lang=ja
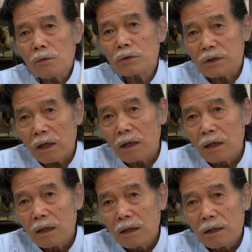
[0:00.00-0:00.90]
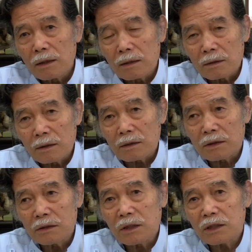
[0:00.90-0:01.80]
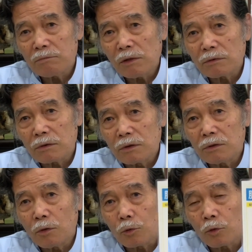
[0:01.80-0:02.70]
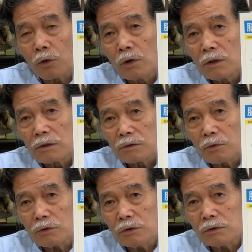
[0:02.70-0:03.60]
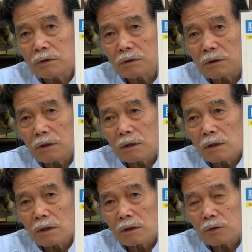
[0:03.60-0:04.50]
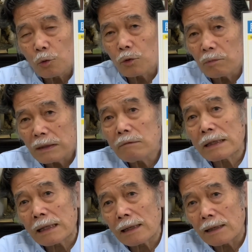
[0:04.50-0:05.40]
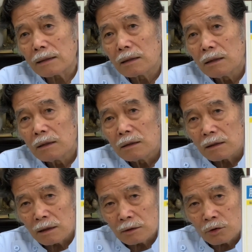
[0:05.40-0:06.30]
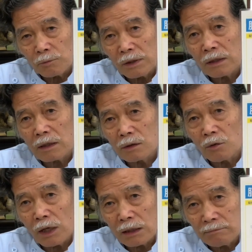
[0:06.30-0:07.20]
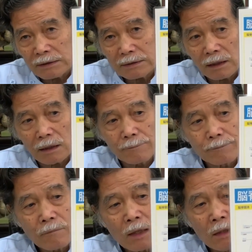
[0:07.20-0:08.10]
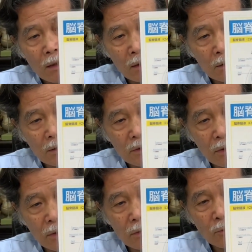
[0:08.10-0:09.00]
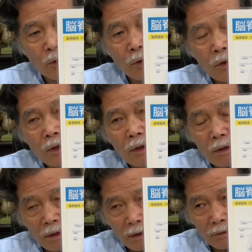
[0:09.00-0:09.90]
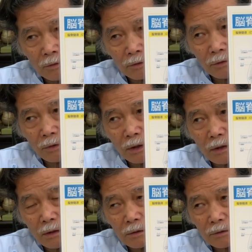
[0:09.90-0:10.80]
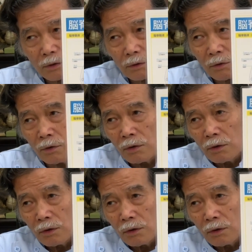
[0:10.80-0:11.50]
を起こしてで死んでしまうっていうほどそういうところまではいかない、えー、と、免疫機能はありますからですけれども、えー、とそのそれと